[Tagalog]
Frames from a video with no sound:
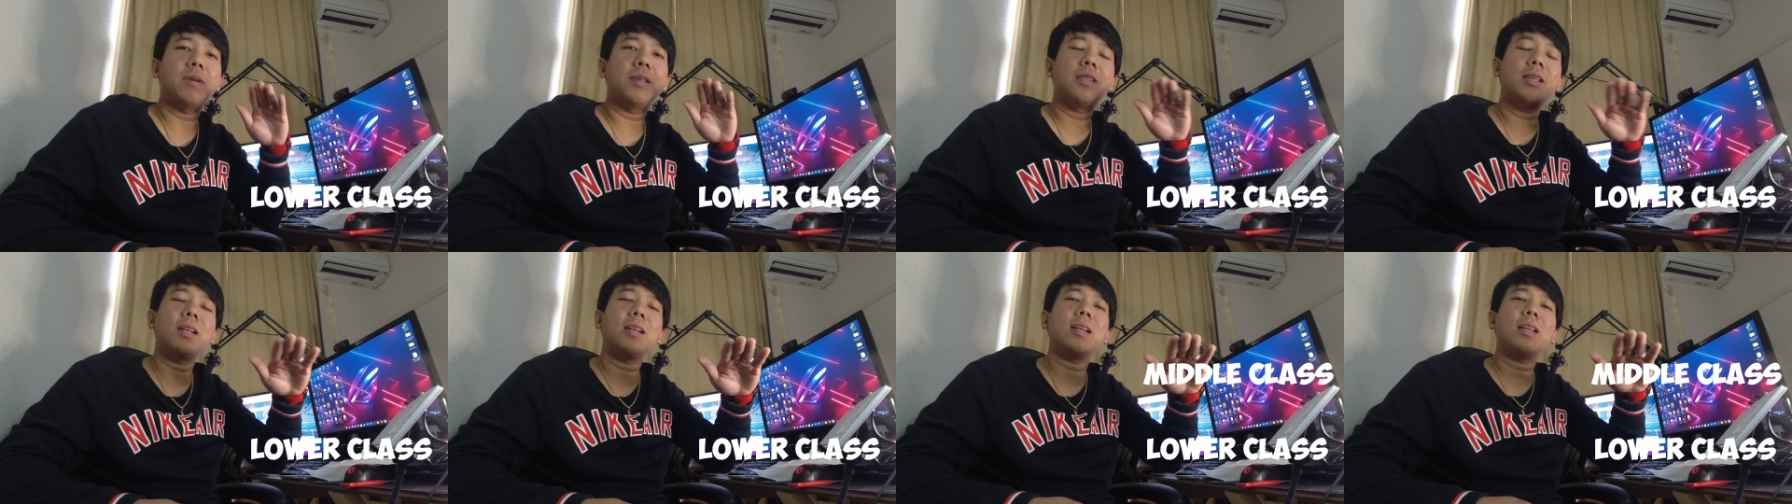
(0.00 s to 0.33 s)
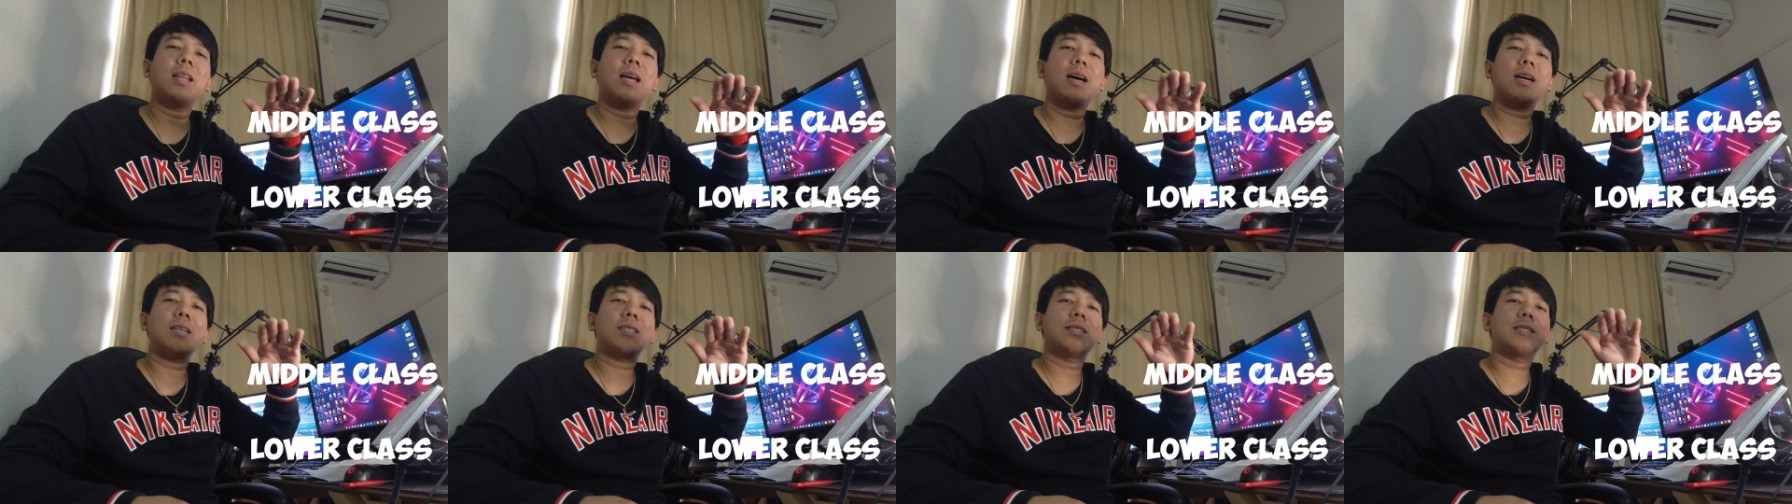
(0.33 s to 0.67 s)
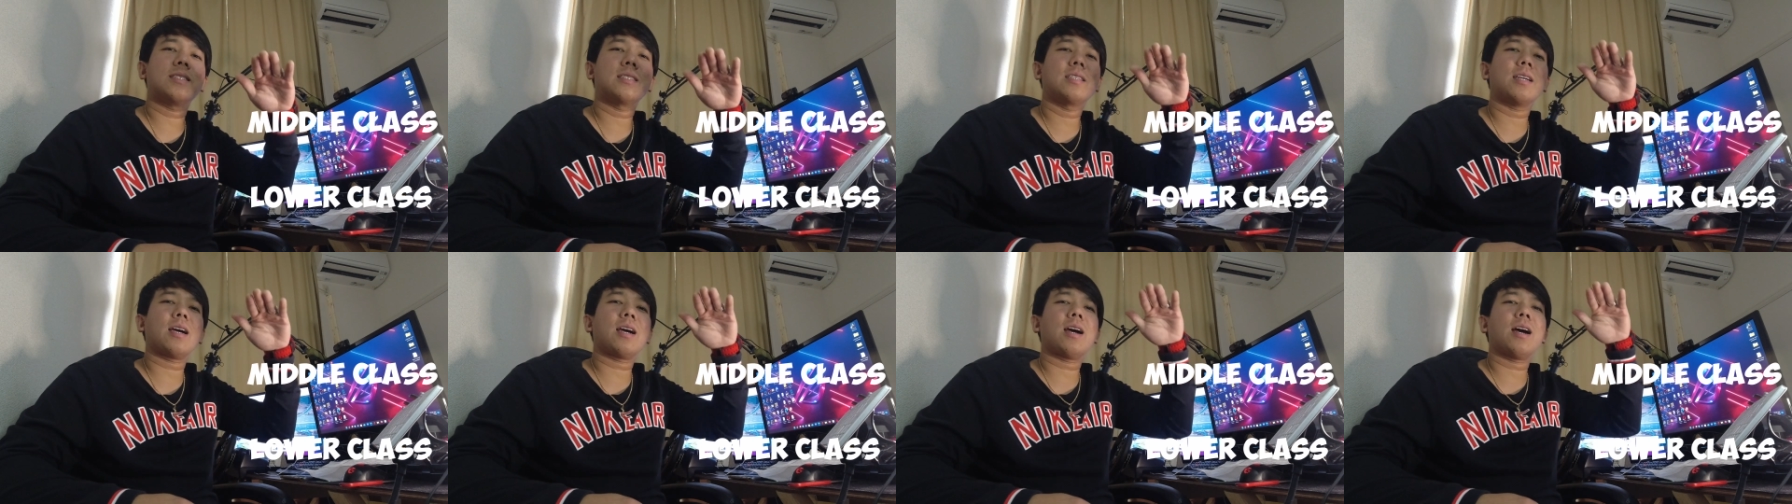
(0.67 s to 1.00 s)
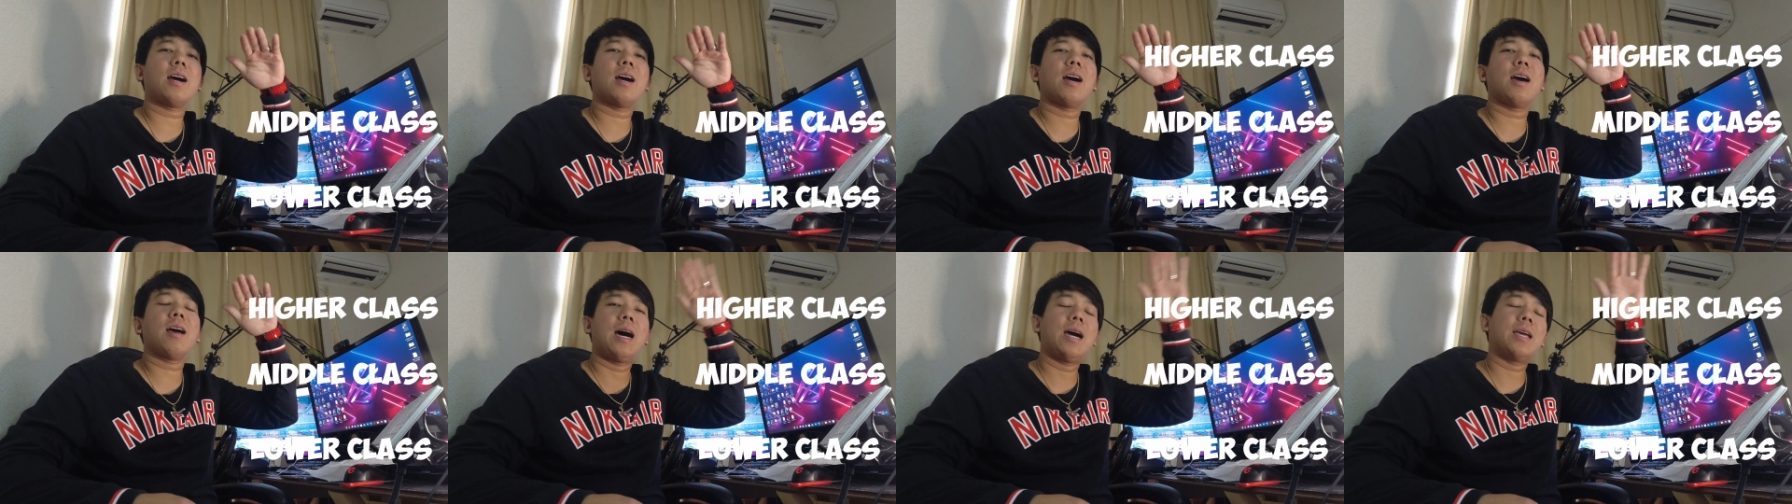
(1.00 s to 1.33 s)
middle class, tsaka
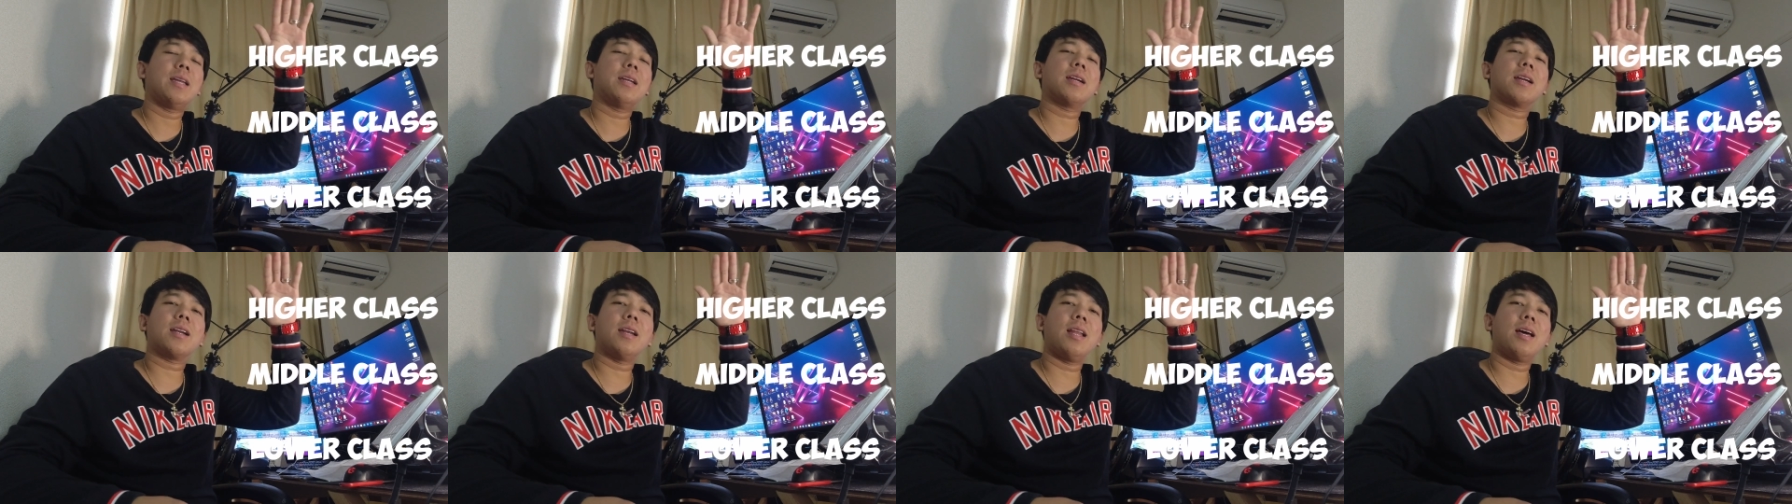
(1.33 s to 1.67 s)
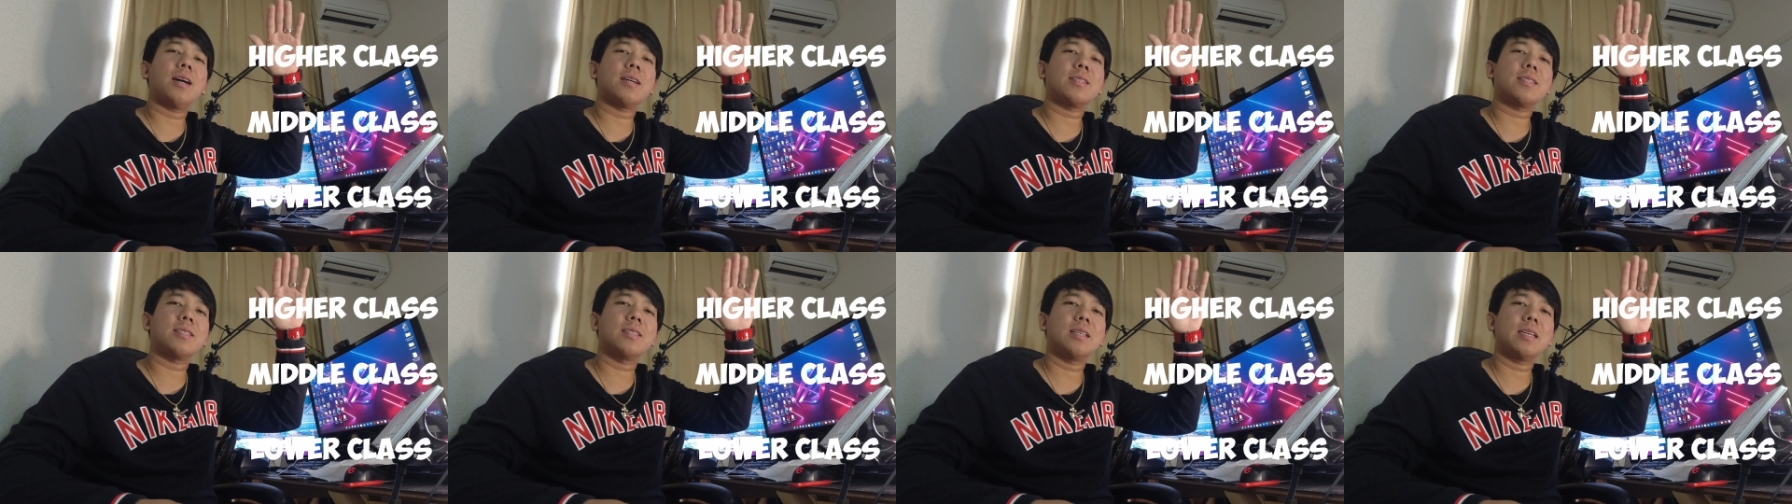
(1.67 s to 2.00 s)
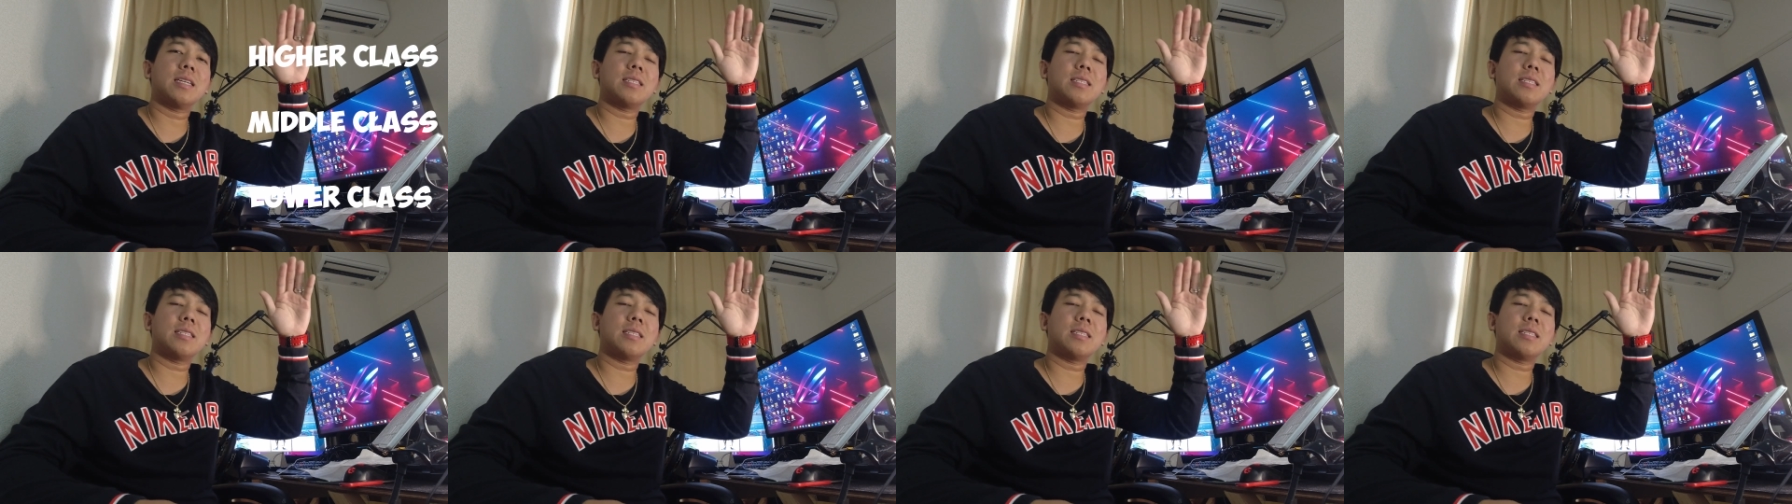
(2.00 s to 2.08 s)
higher class.